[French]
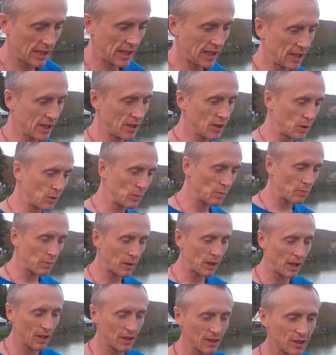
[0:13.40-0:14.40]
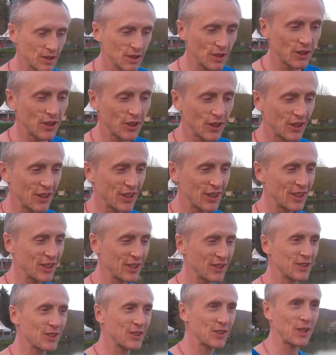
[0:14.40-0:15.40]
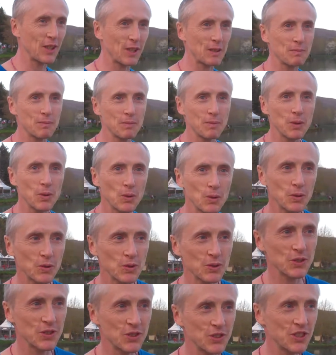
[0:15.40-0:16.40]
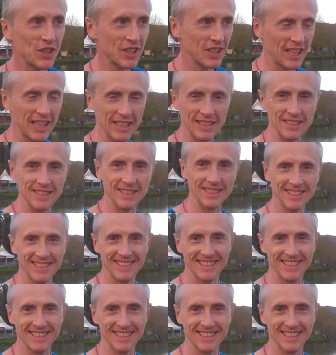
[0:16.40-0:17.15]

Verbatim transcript: et on parle de la thermogenèse.